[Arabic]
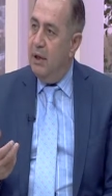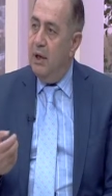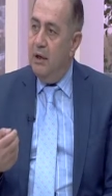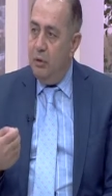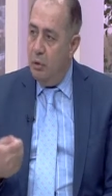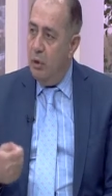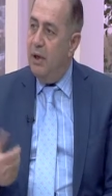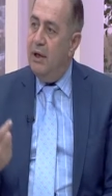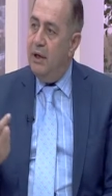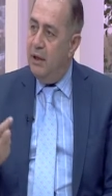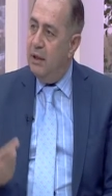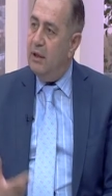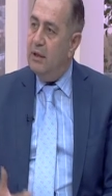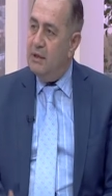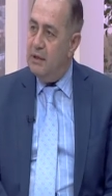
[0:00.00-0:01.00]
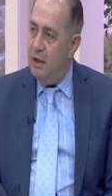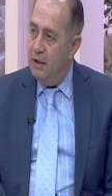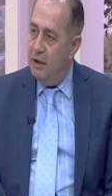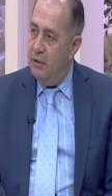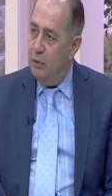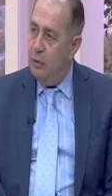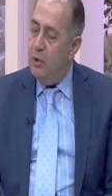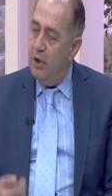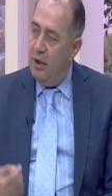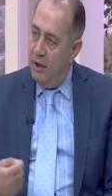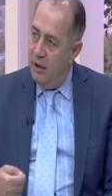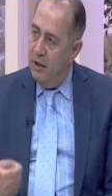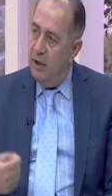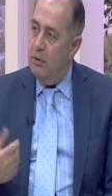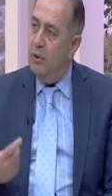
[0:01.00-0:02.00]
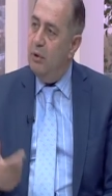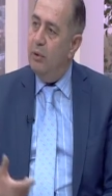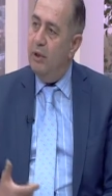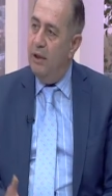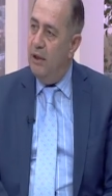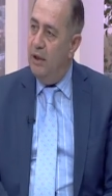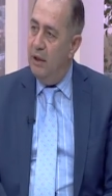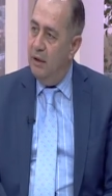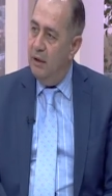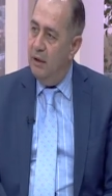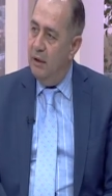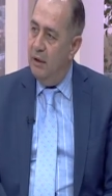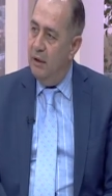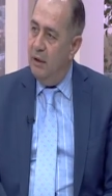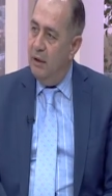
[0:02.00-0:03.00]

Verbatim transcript: كان يغني قصائده يلحنها ويغنيها